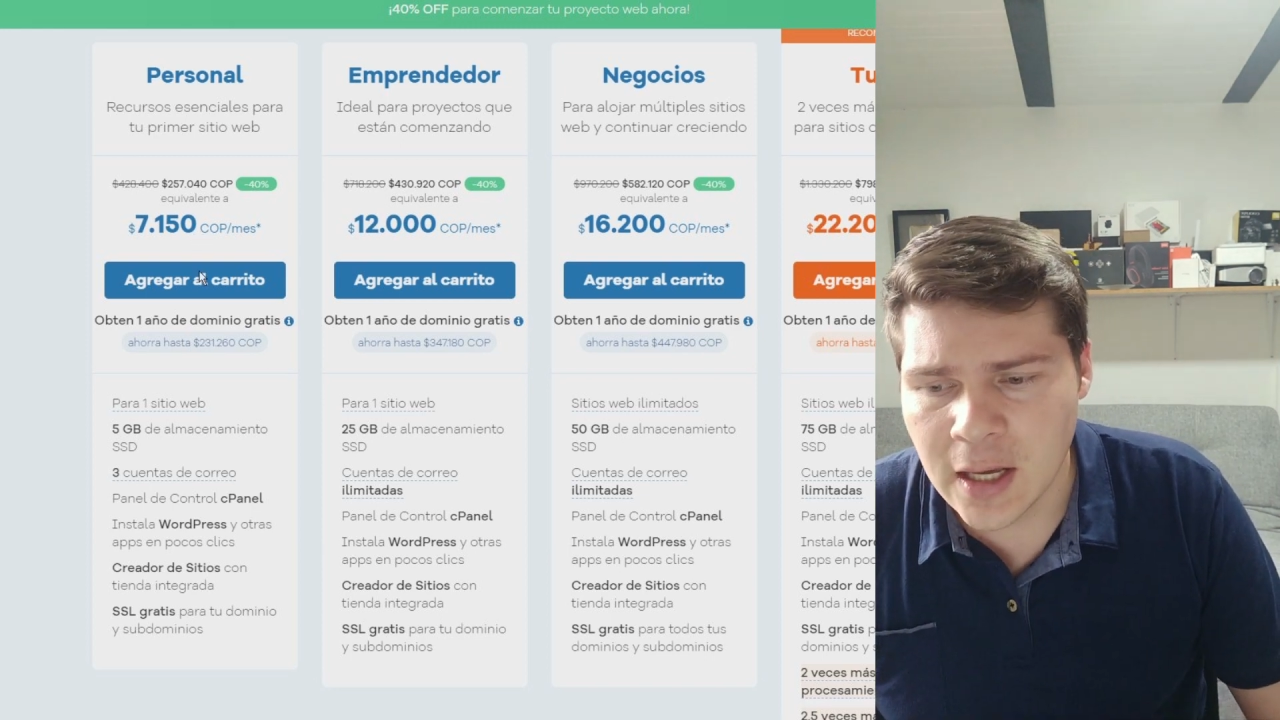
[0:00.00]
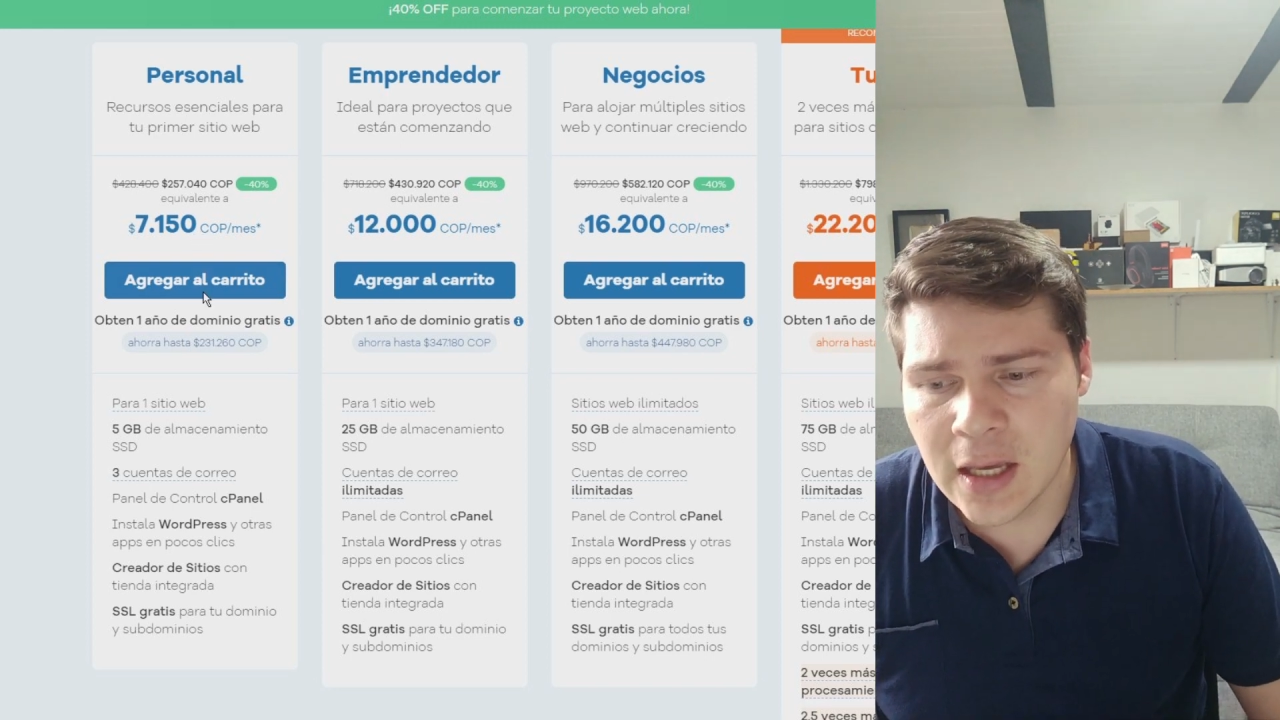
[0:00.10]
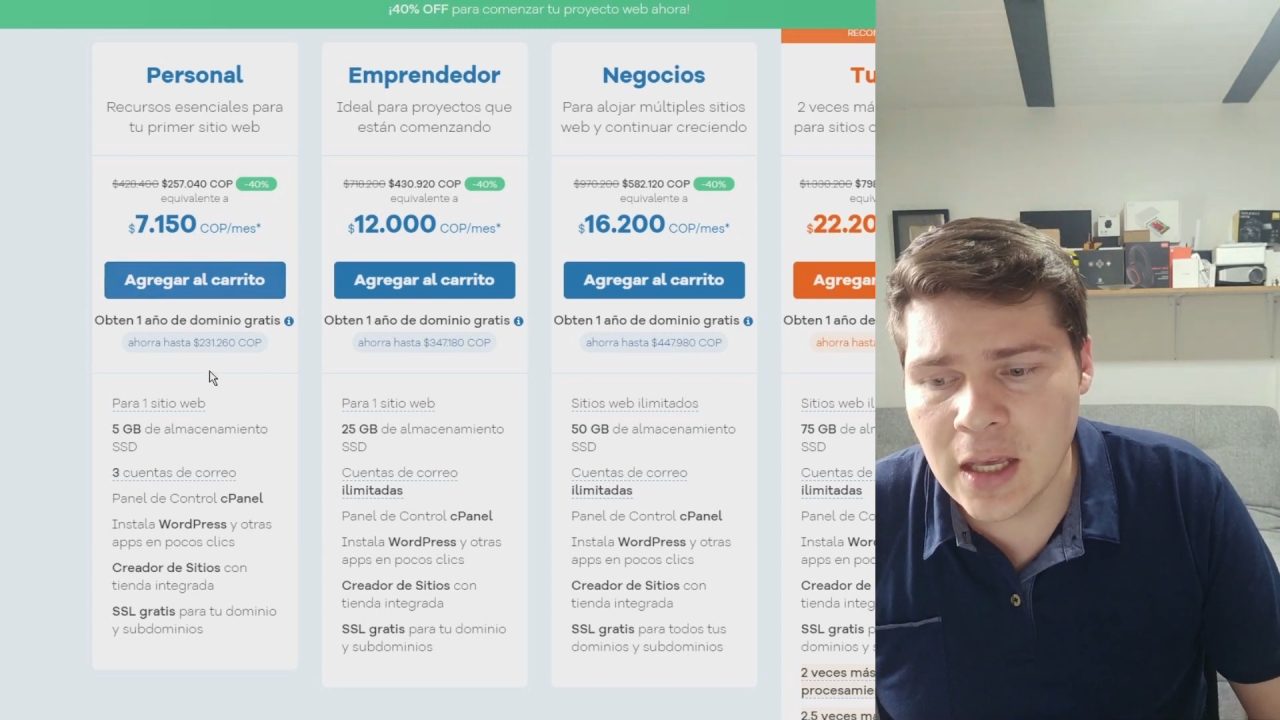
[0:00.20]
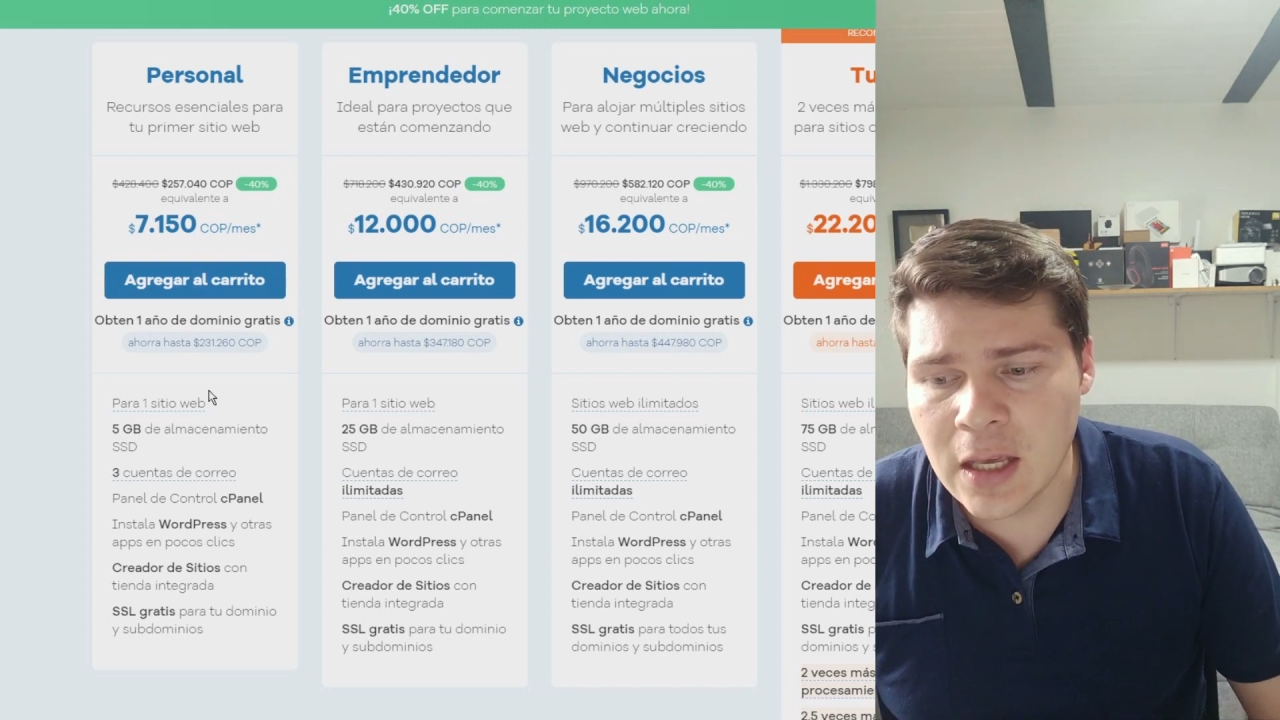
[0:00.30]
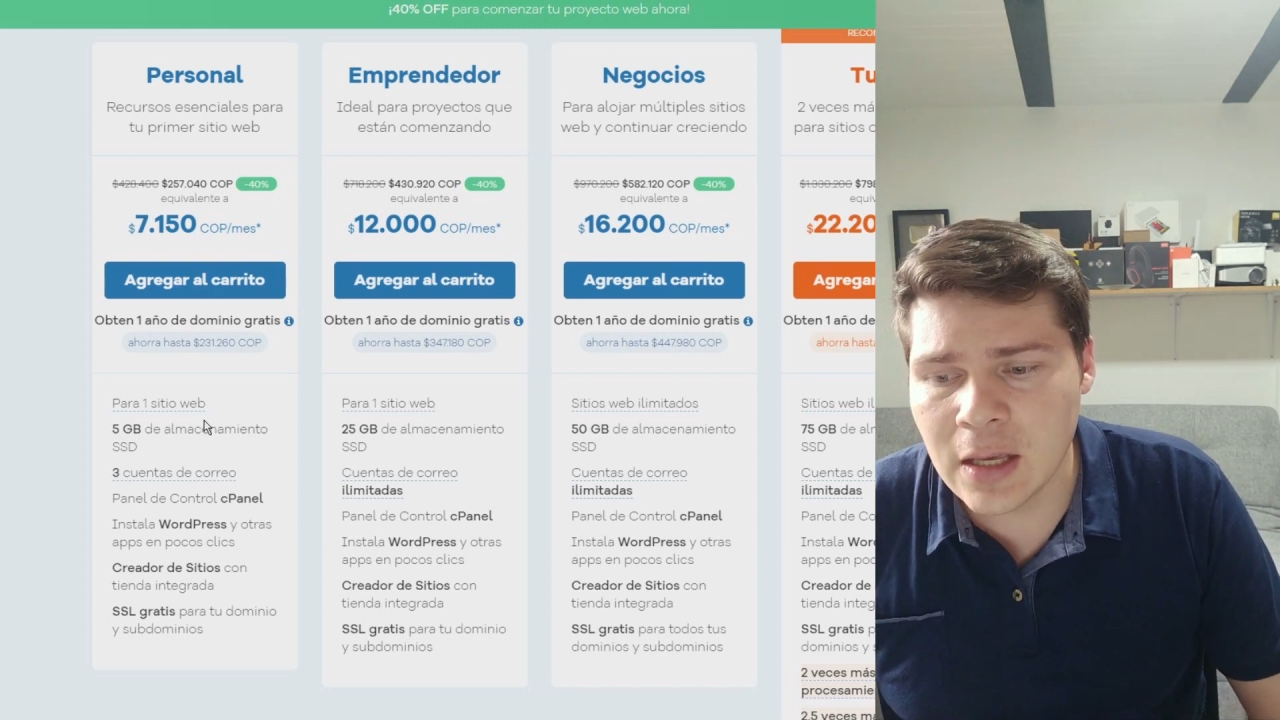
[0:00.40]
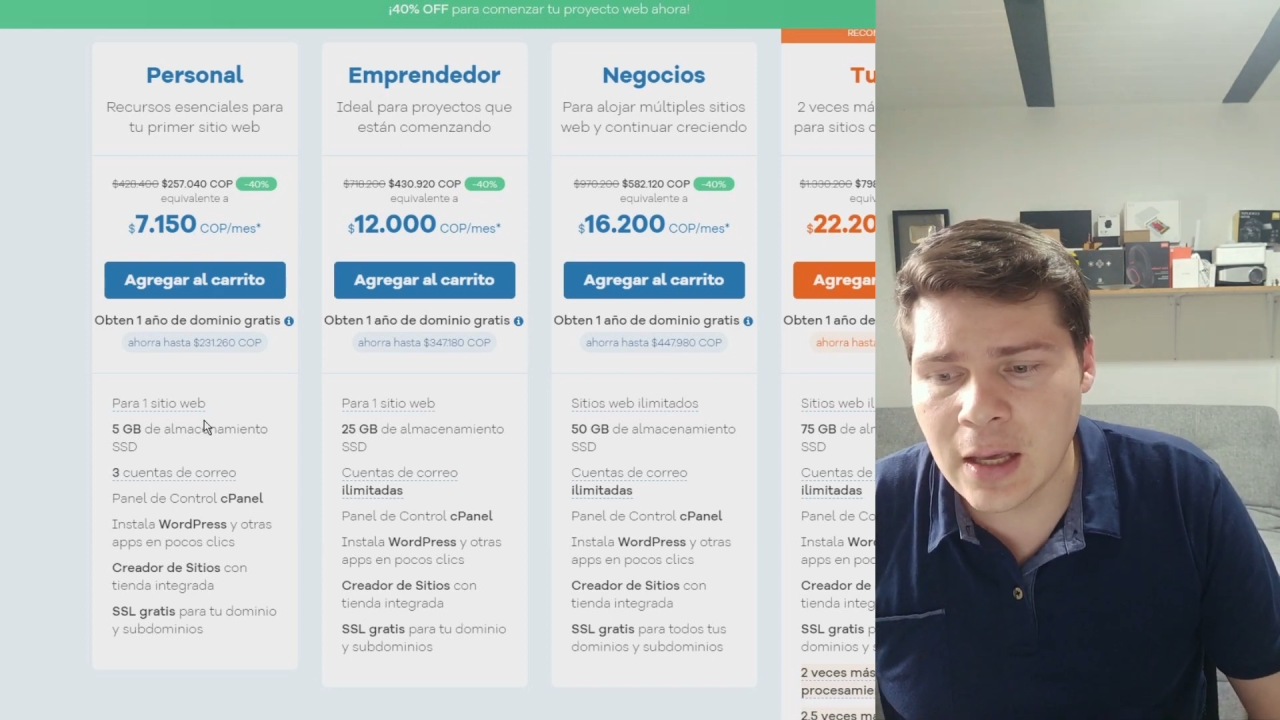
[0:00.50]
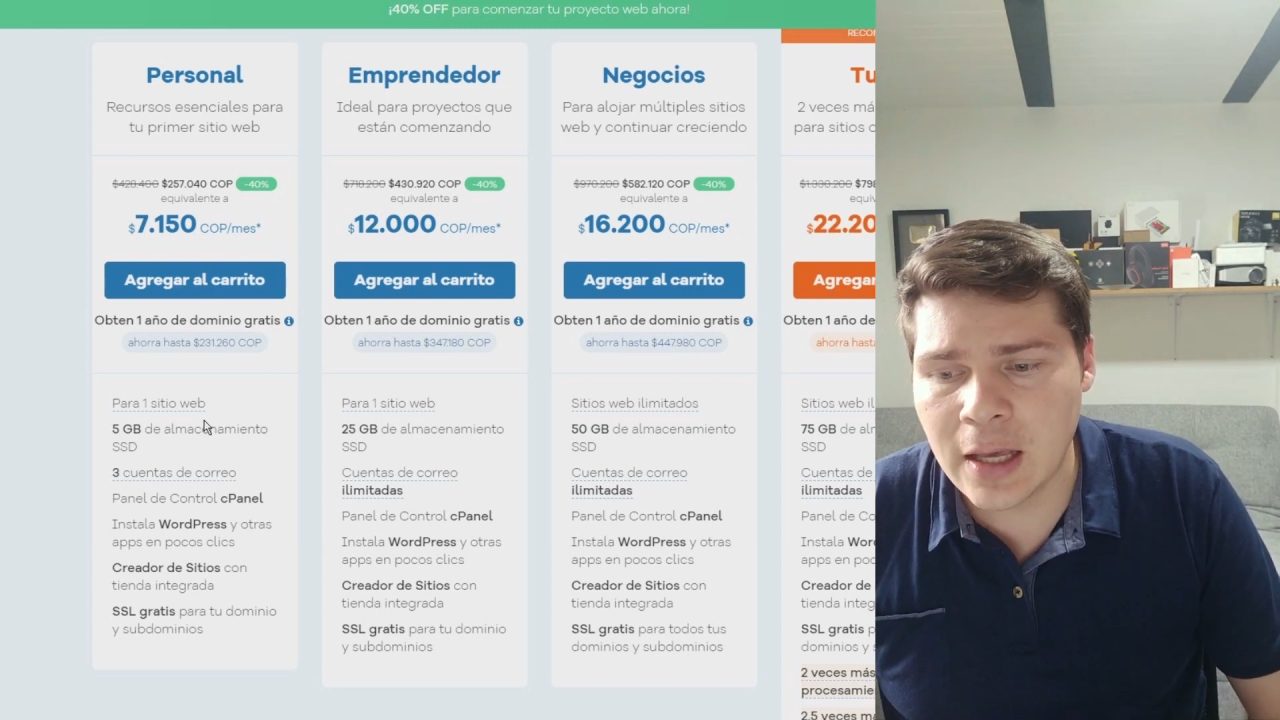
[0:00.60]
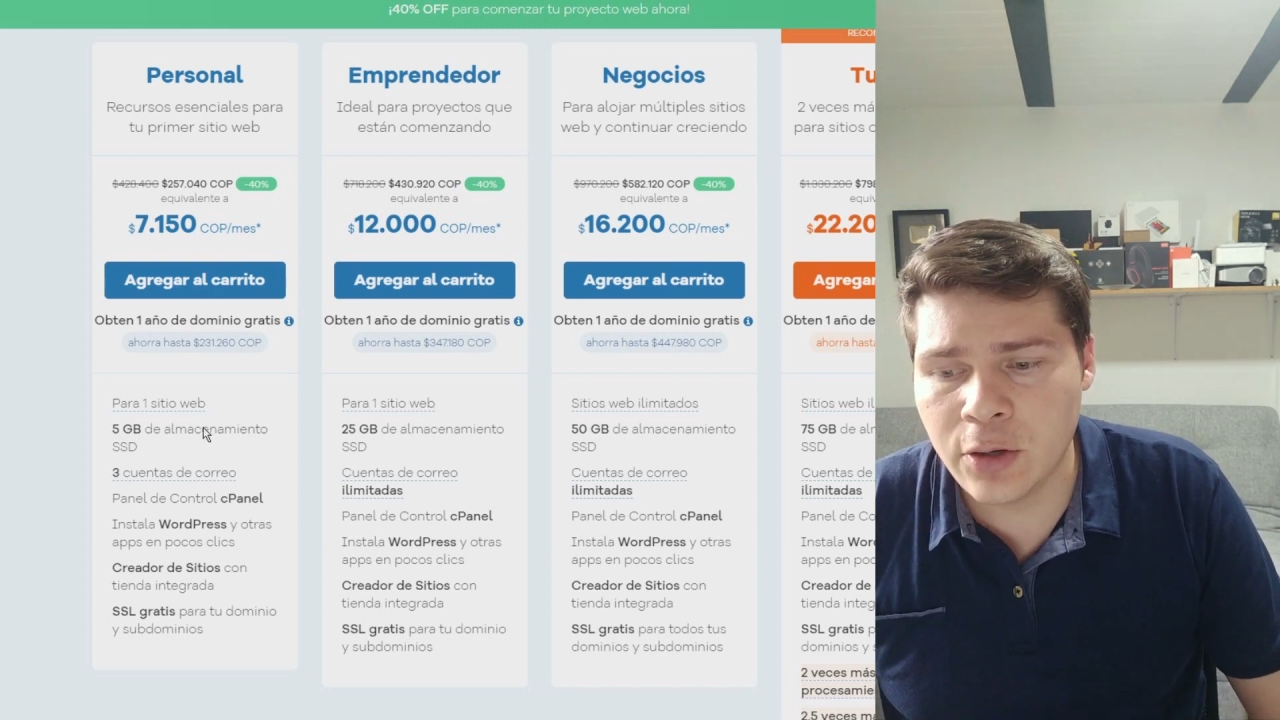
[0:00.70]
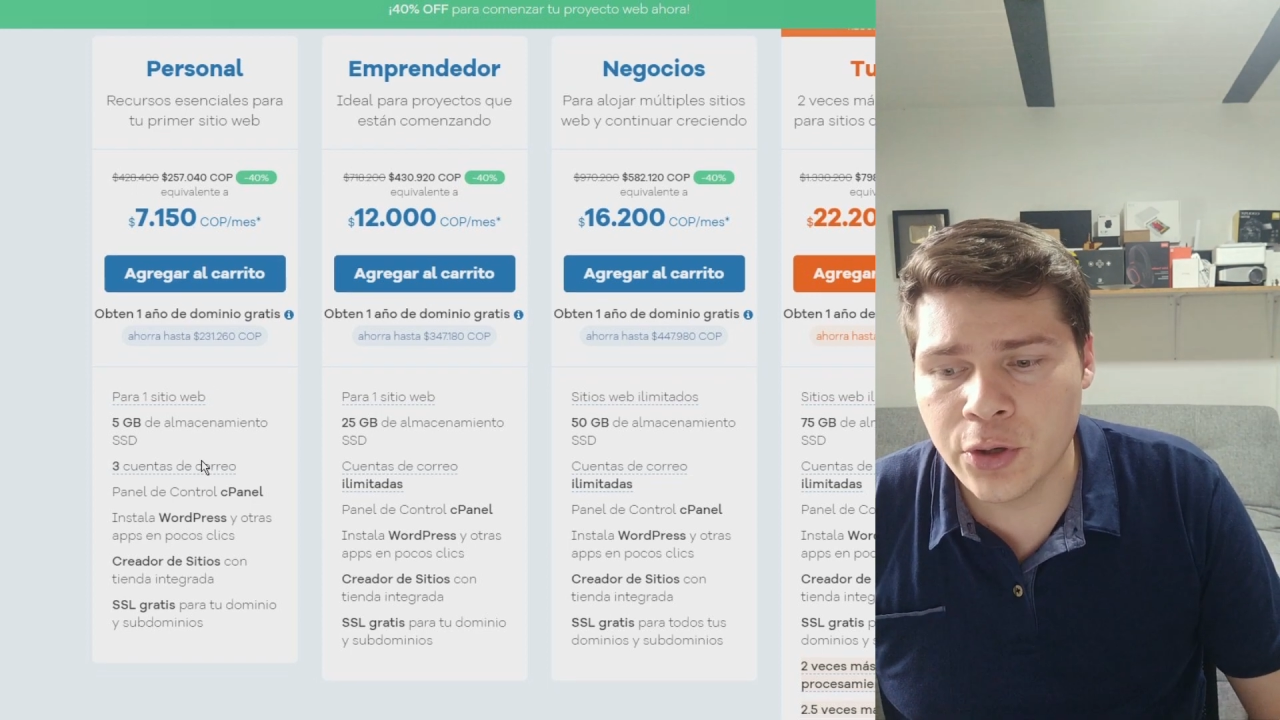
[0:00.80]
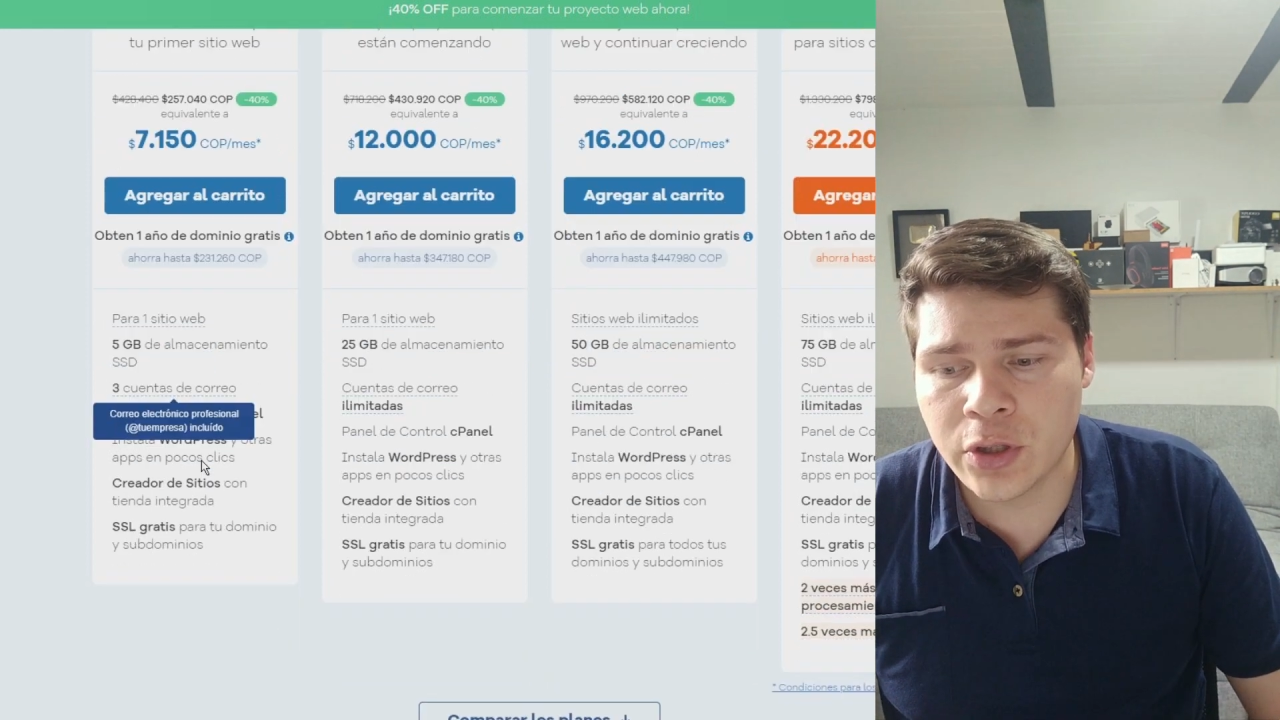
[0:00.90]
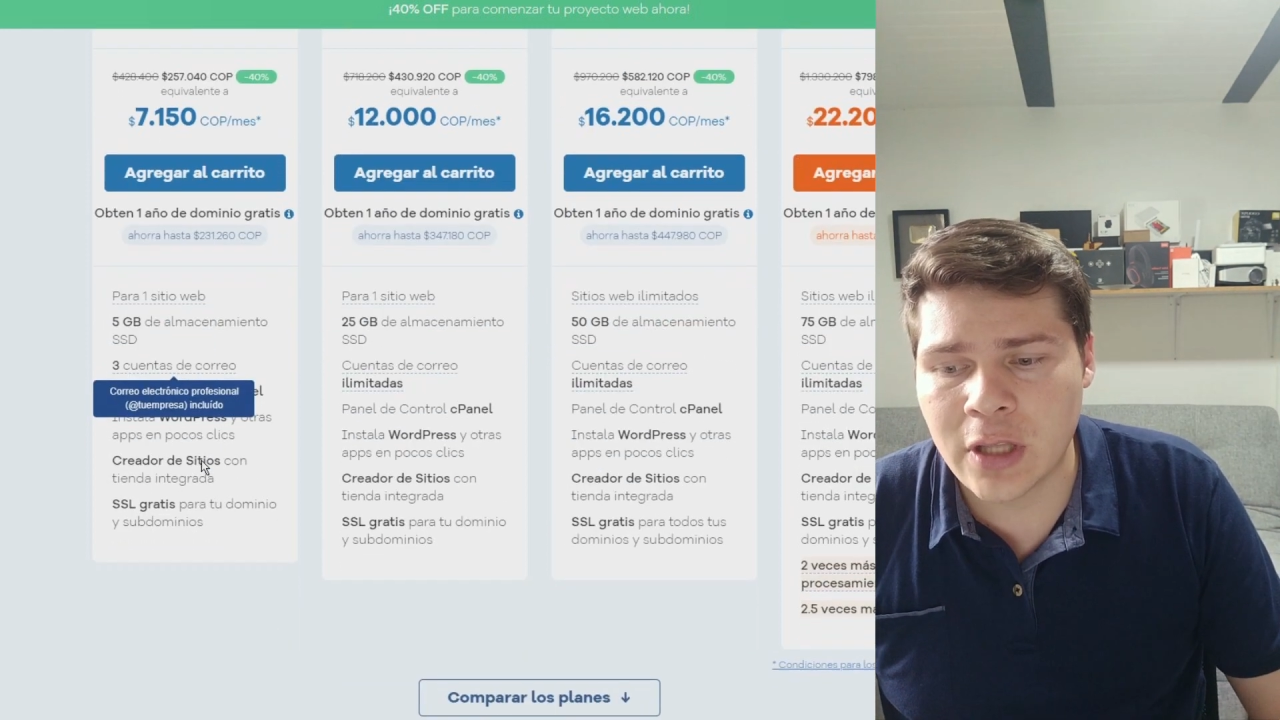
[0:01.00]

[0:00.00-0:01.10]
Y ellos